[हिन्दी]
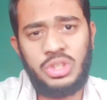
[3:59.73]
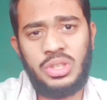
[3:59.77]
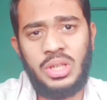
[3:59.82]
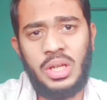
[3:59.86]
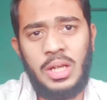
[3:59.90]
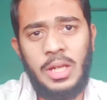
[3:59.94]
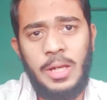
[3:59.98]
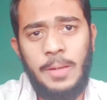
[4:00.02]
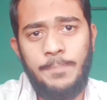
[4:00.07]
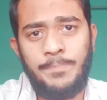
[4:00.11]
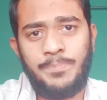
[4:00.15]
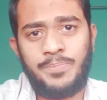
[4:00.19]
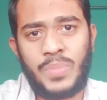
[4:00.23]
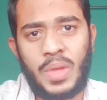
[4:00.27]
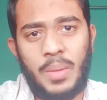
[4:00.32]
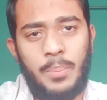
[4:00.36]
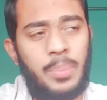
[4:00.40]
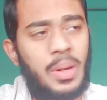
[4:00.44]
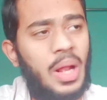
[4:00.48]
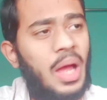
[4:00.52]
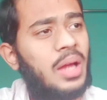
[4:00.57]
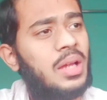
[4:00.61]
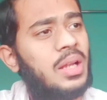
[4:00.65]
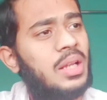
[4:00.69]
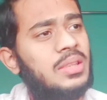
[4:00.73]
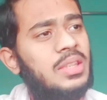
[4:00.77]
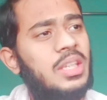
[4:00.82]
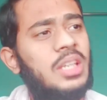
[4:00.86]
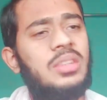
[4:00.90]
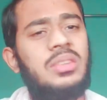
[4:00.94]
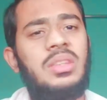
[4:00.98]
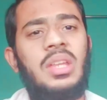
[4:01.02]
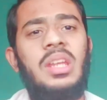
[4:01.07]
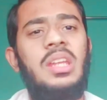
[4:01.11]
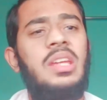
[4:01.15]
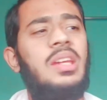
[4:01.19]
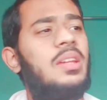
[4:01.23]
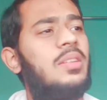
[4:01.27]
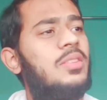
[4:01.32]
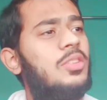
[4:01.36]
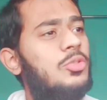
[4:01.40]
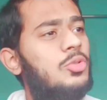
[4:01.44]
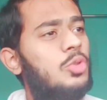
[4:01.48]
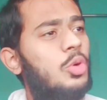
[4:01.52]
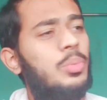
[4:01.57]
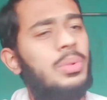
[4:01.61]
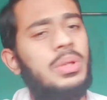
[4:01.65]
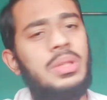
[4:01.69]
कोशिश करें प्राकृतिक
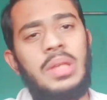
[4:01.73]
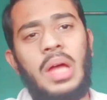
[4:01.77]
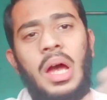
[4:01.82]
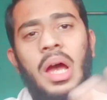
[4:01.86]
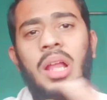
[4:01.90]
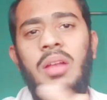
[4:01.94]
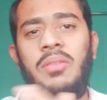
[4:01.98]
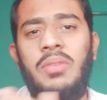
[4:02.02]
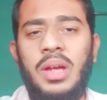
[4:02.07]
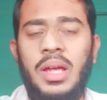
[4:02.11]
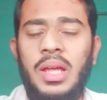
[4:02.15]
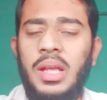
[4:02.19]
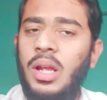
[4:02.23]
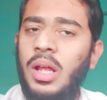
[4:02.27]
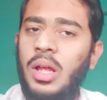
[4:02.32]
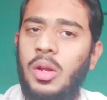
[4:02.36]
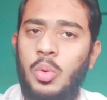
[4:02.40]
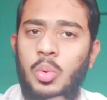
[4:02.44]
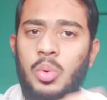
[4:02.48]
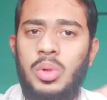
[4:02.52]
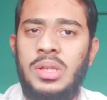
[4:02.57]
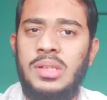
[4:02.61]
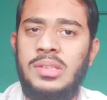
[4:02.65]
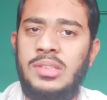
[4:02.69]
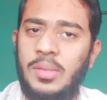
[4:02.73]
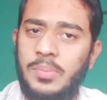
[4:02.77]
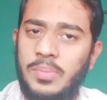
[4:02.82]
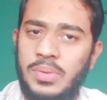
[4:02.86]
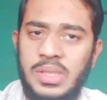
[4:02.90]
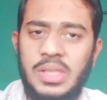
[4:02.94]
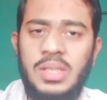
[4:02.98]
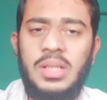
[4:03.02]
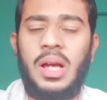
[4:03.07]
तरीके से जो भी दाल वगैरह रोटी